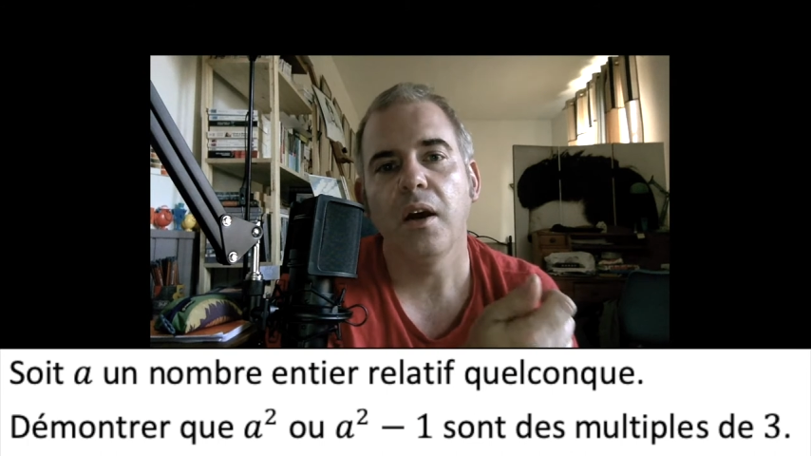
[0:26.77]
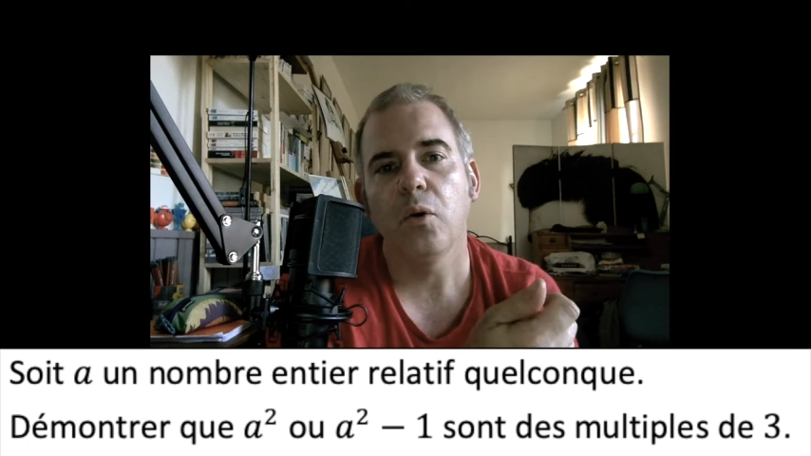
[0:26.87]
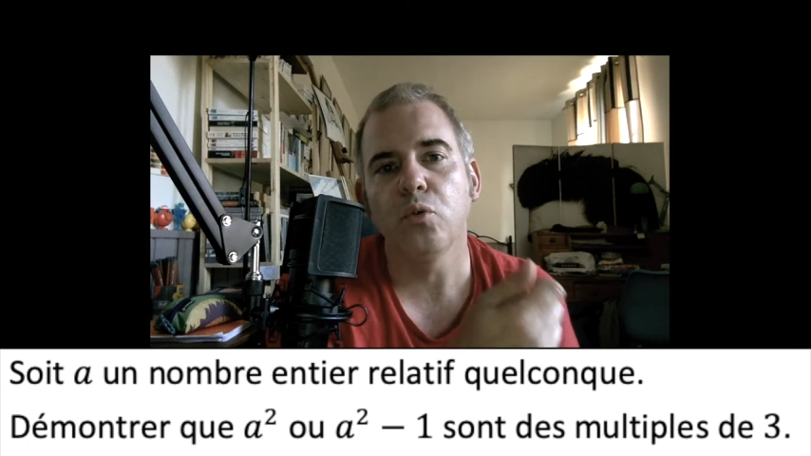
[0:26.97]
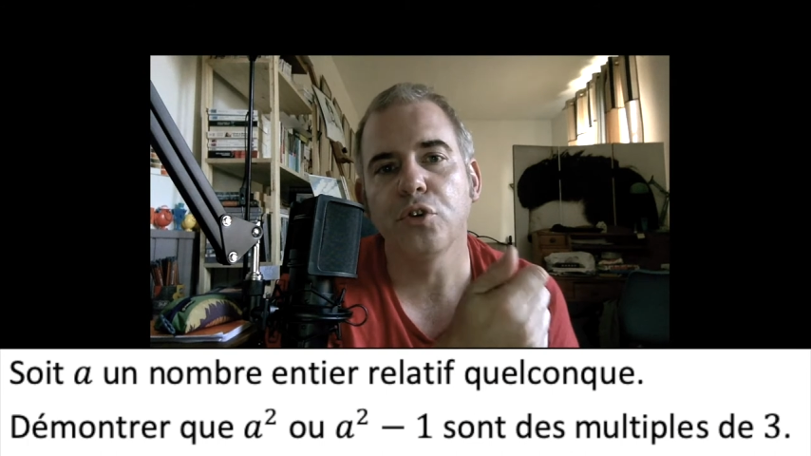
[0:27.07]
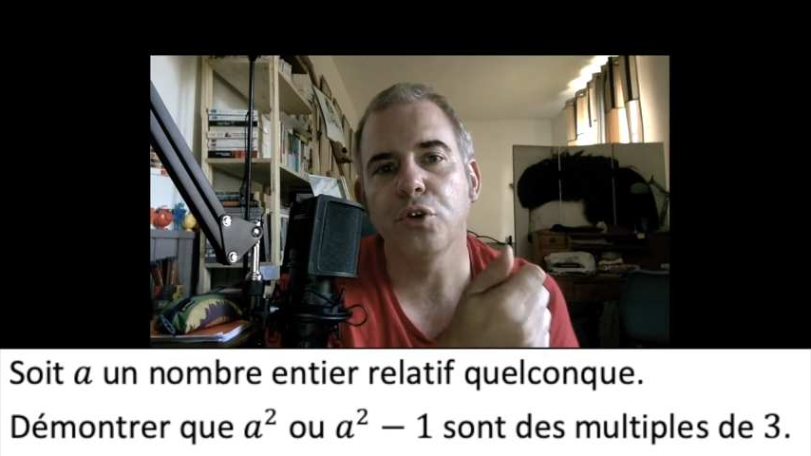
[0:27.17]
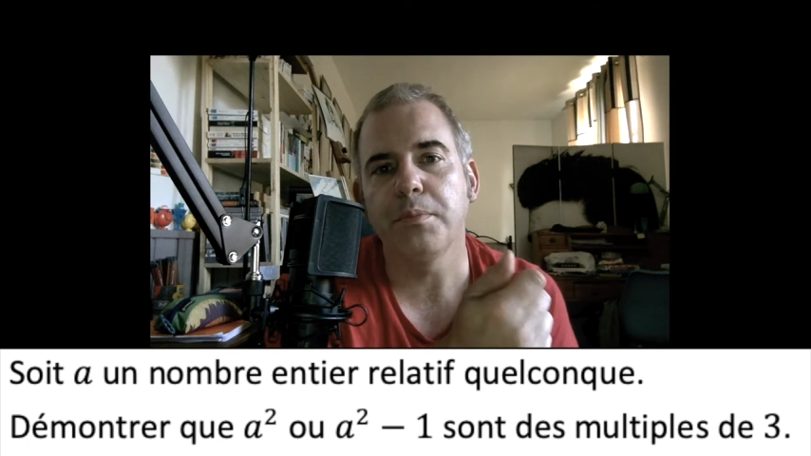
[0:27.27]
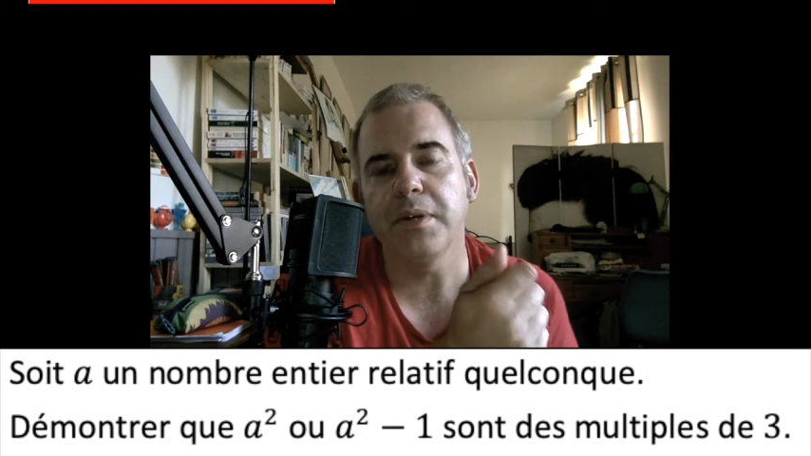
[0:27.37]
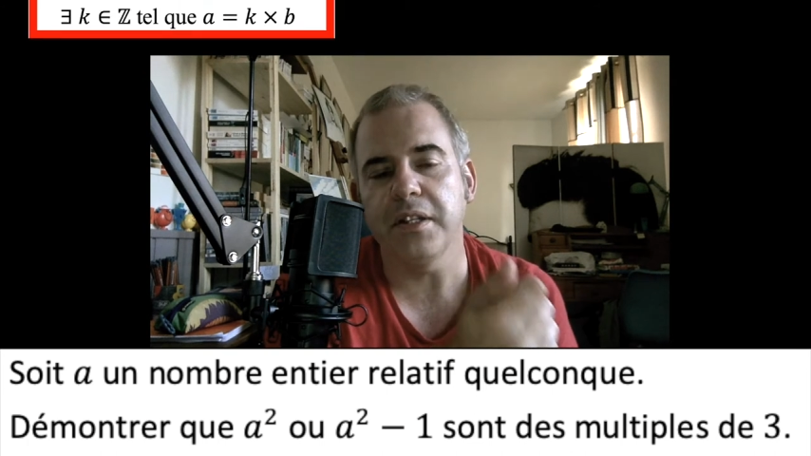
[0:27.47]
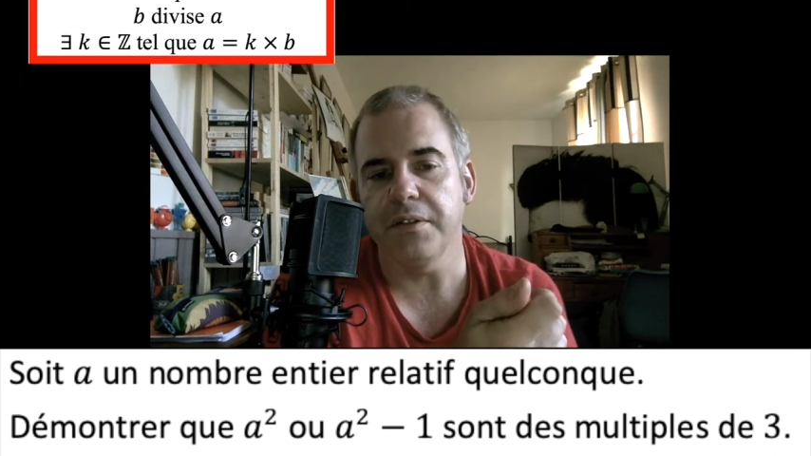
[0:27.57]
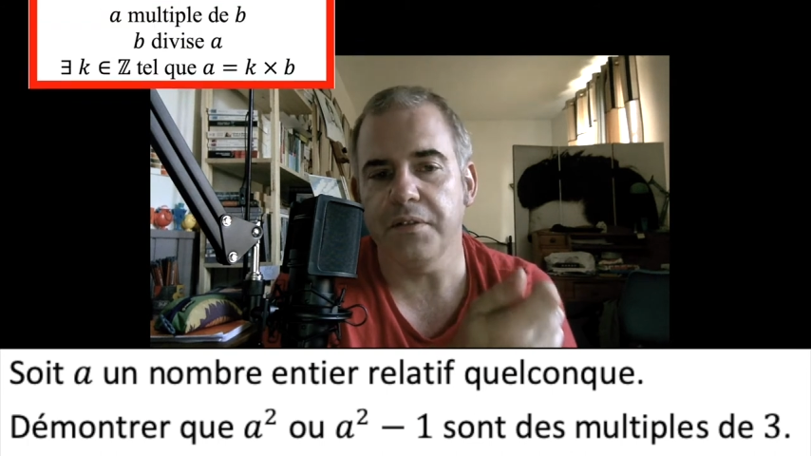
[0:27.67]
ou que
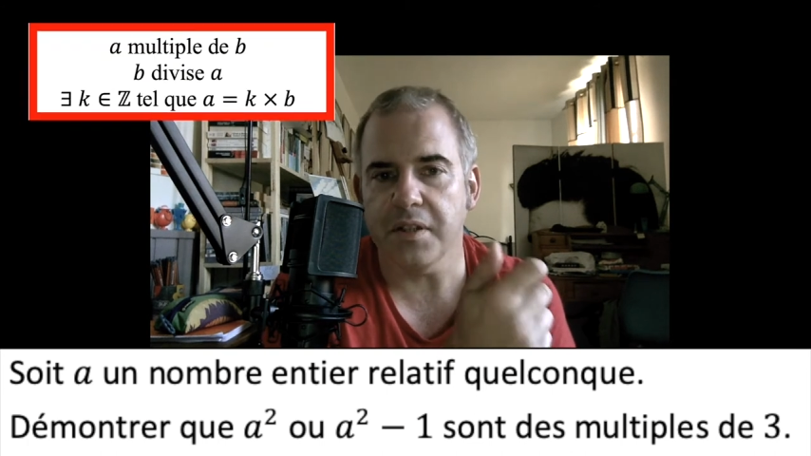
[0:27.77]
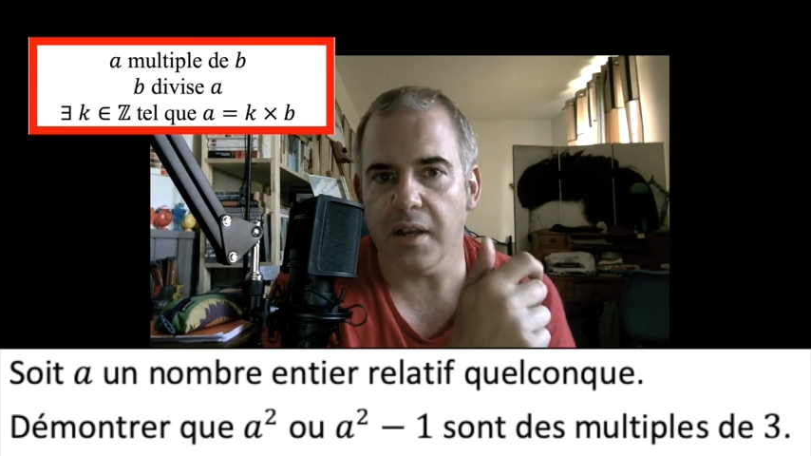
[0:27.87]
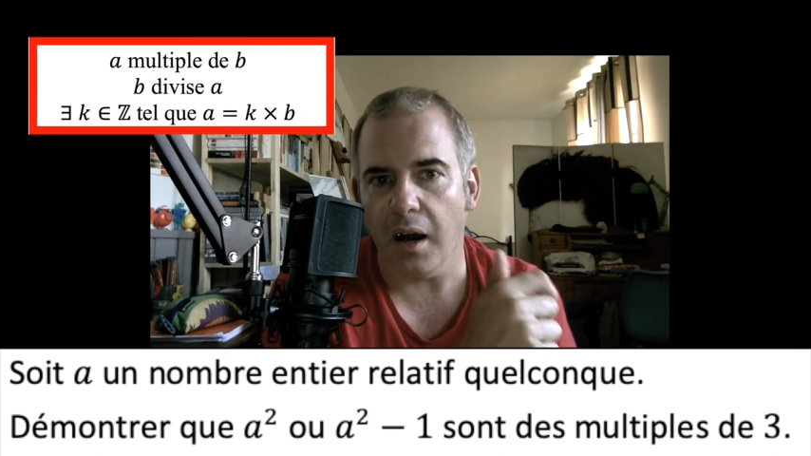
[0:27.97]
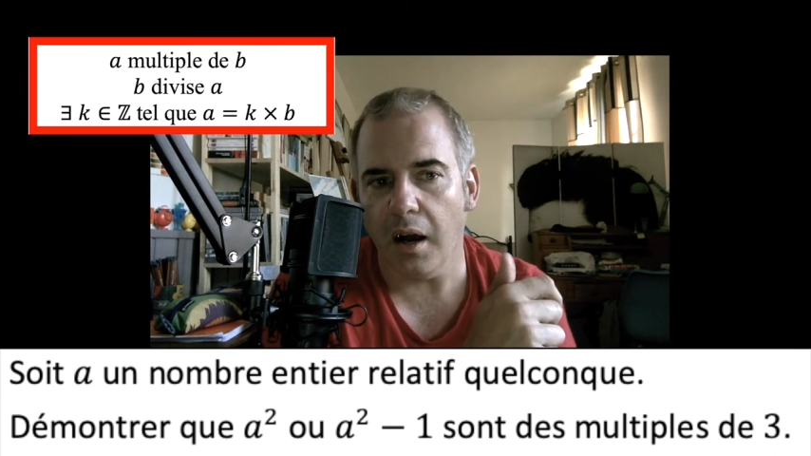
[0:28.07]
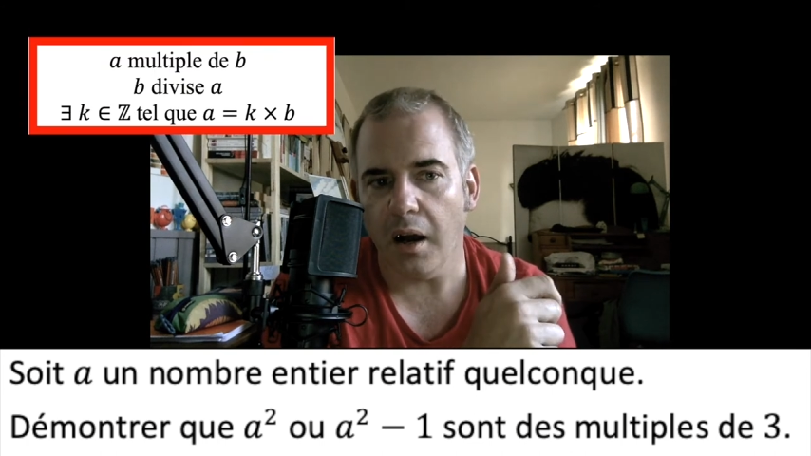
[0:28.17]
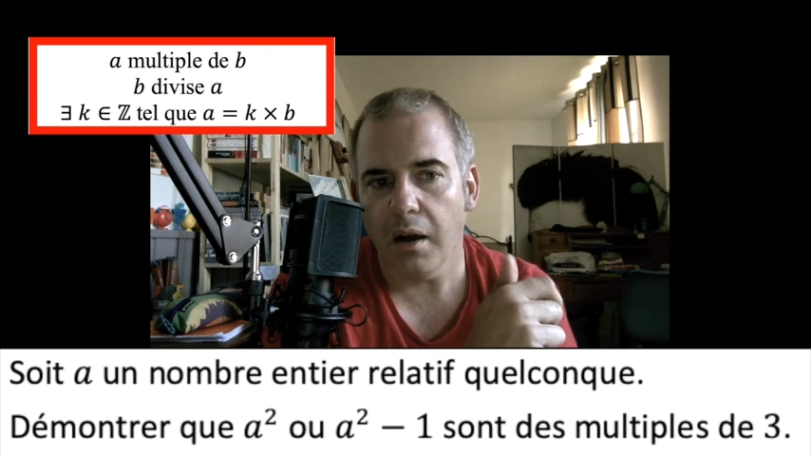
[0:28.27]
B divise A,